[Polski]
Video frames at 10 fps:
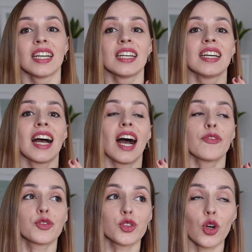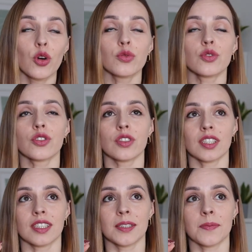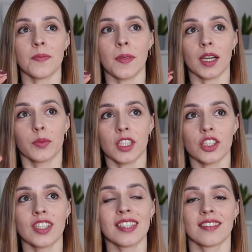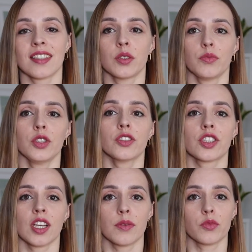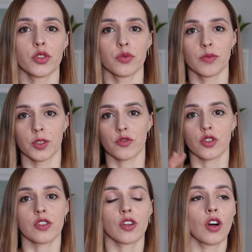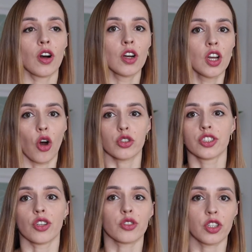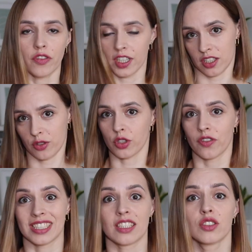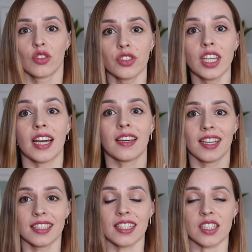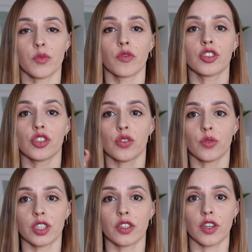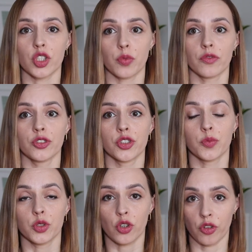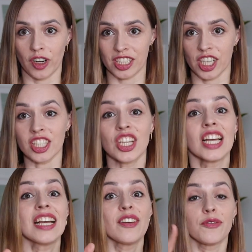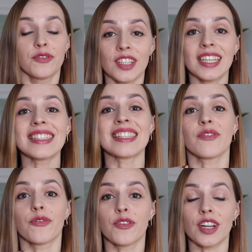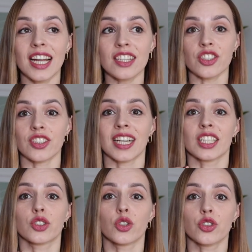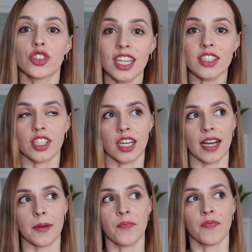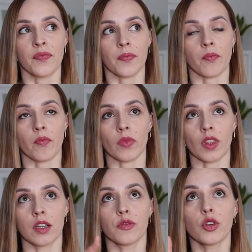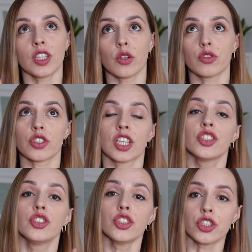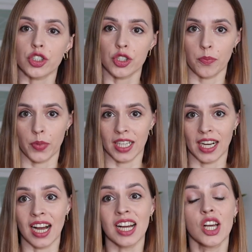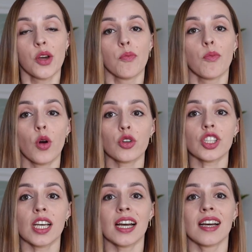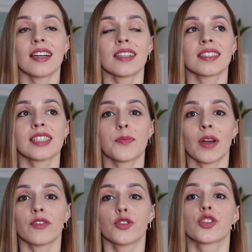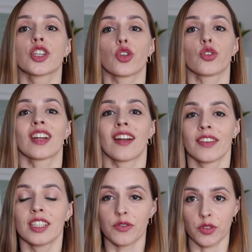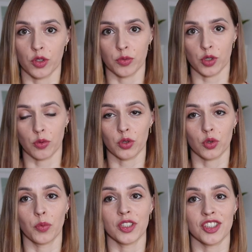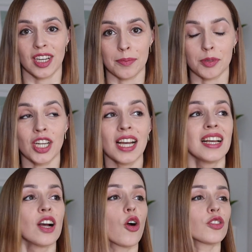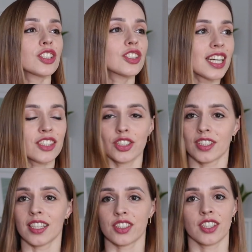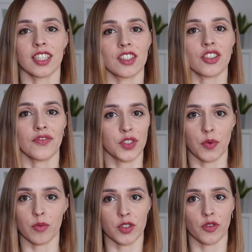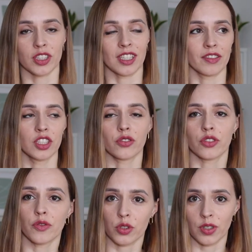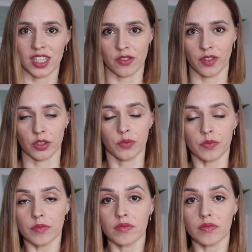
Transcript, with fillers: E, a wciąż jakby też jest ten mit, że musimy mieć wszystko od się odkwaszać, odkwaszać. No nie, ja nieraz mówię, że żołądek wręcz powinniśmy dokwaszać, więc wręcz taka troszeczkę mm, woda o troszkę niższym pH może e, sprawić, że to trawienie w Twoim żołądku będzie lepsze, chociaż tak czy inaczej, jak chcesz wspomóc swoje trawienie, to nie wodą gazowaną,